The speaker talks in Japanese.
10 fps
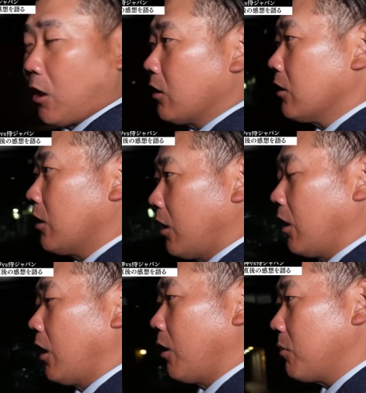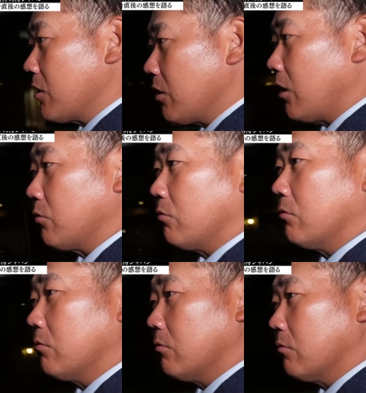そうですよ、ね、あまりあ
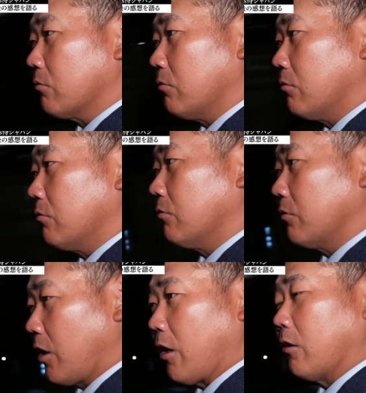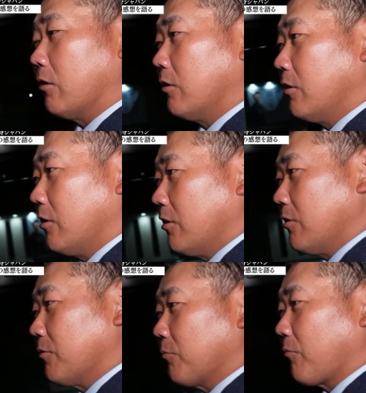のこうね
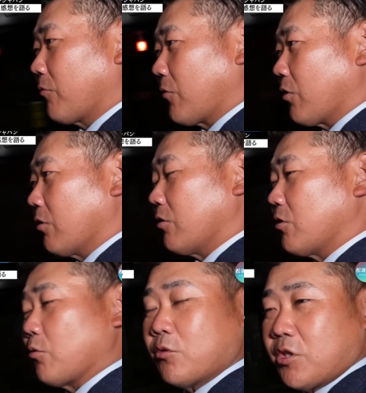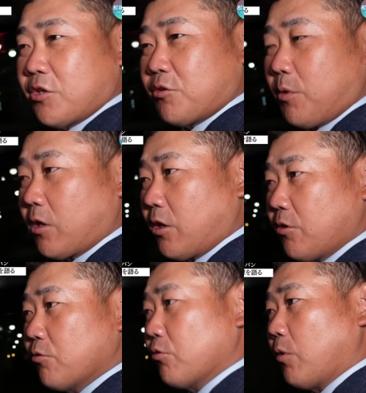一人の選手ばっかり
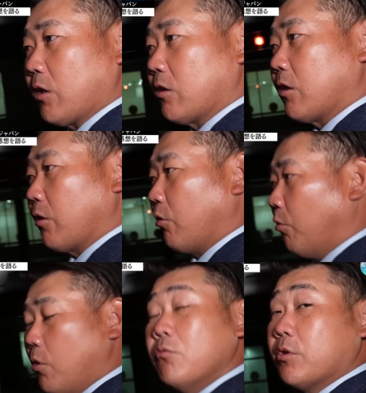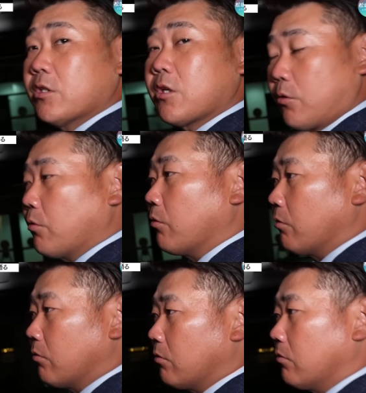言うのはって思うんですけど
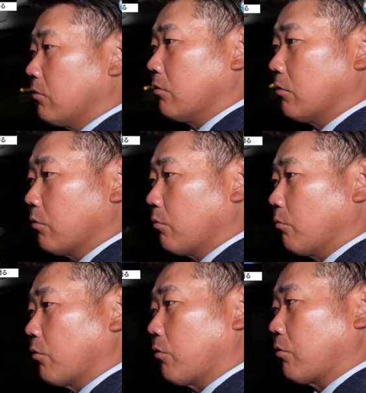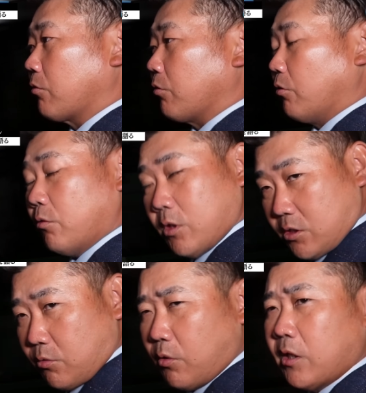今日は
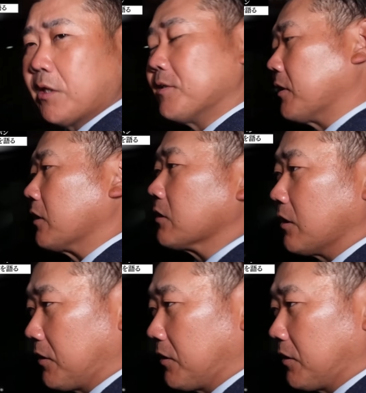しょうがないじゃないですか、